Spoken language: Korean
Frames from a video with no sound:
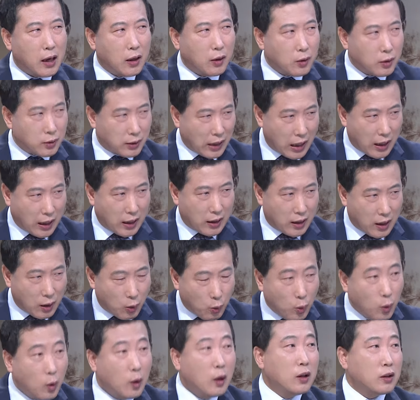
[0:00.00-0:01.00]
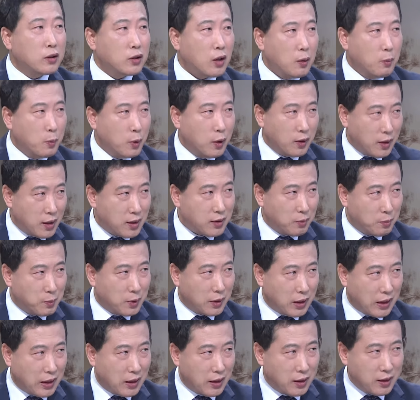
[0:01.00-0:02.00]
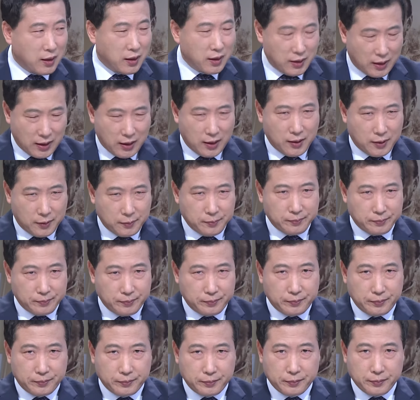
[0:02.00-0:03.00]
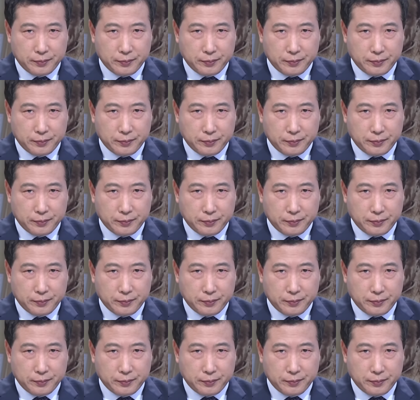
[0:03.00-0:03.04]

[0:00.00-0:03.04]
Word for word: 거다라고 설명을 했습니다. 네. 예. 자